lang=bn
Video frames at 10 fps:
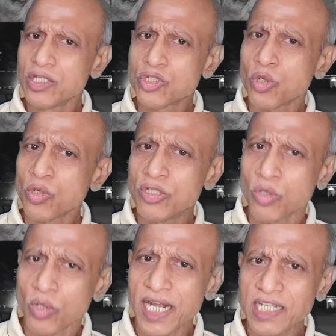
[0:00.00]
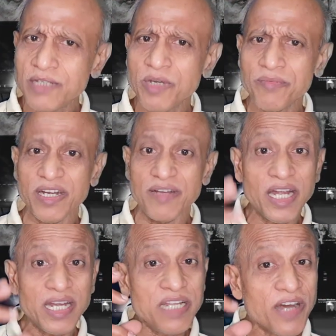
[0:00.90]
শরীর ধরে রাখতে পারবে না বা
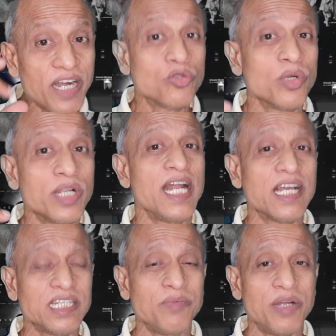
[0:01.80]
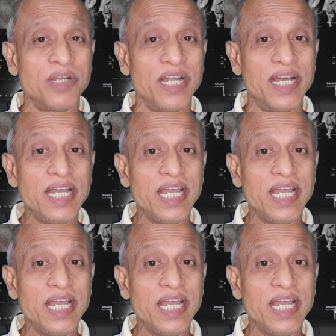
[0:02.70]
লিভার ধরে রাখতে পারবে না